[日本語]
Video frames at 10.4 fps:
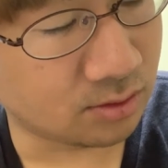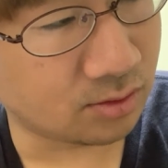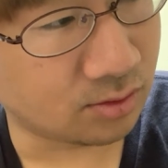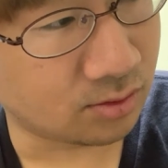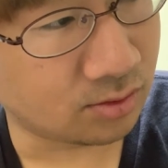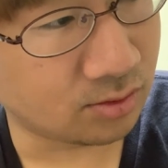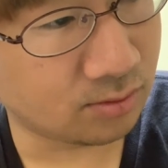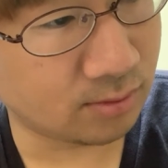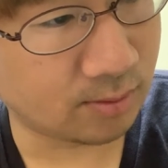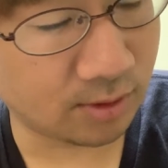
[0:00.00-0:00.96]
うん、
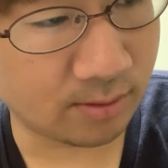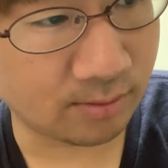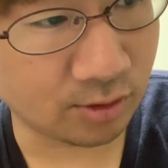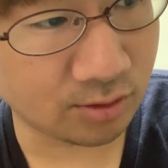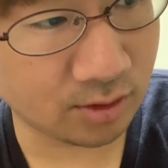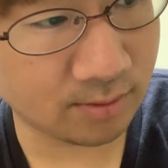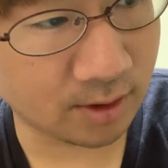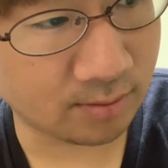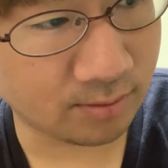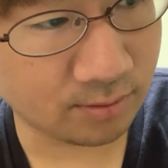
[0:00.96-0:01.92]
まあまあ、僕は
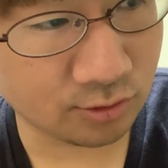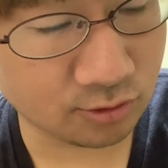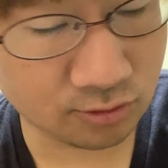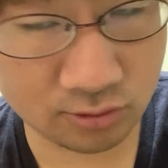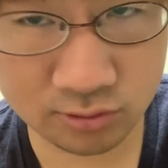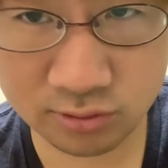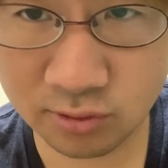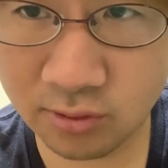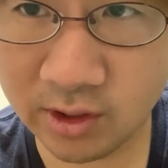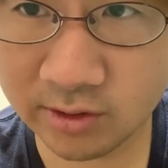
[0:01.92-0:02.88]
まあ、
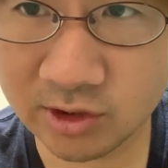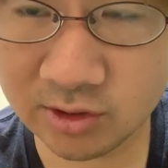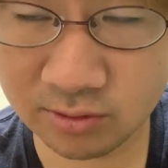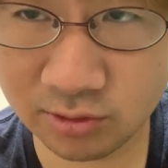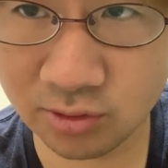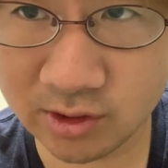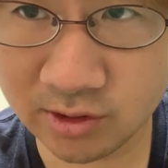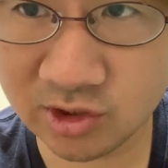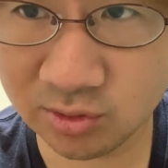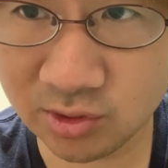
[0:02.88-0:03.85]
他の不動産
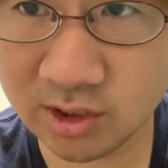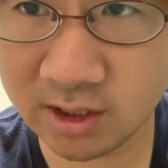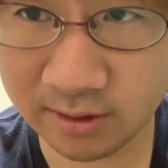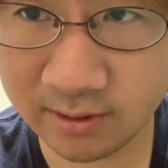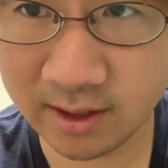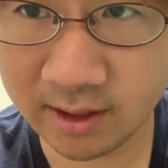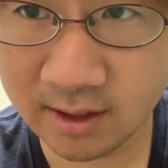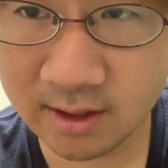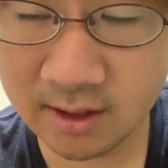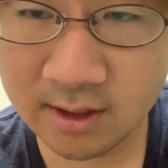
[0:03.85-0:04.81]
の仕事してたので、
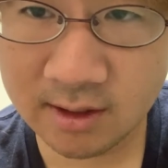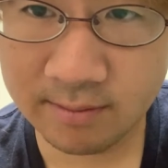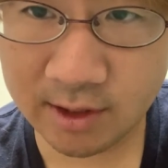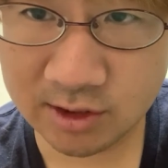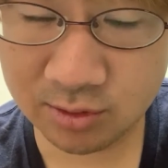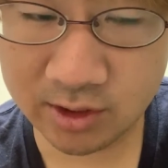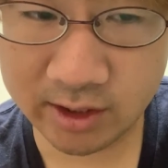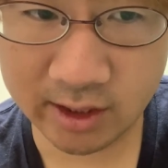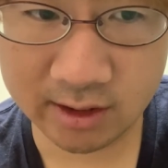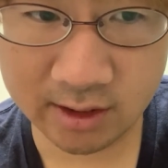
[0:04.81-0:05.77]
パチンコだ
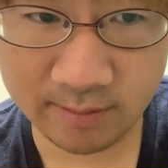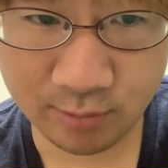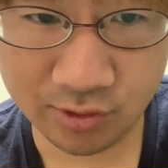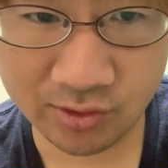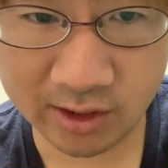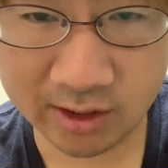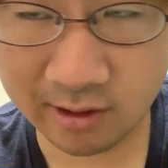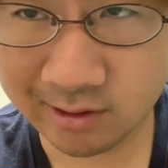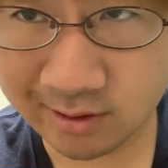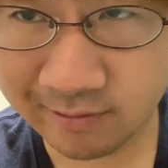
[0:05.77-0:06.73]
け一本でやって
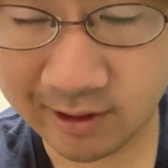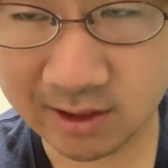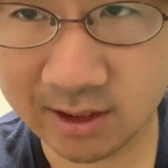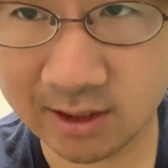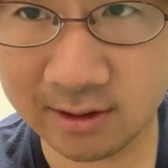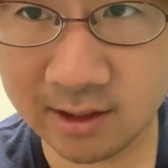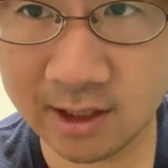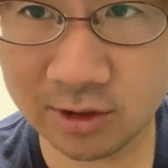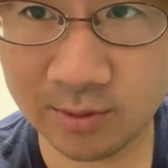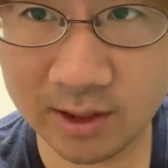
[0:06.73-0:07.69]
たわけじゃないんで、
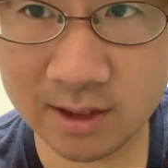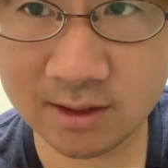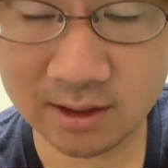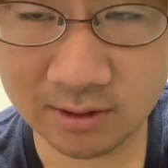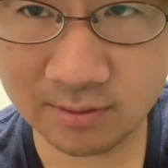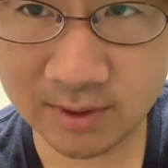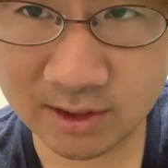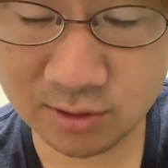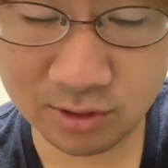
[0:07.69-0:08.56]
なんとも言えないですけど、パチン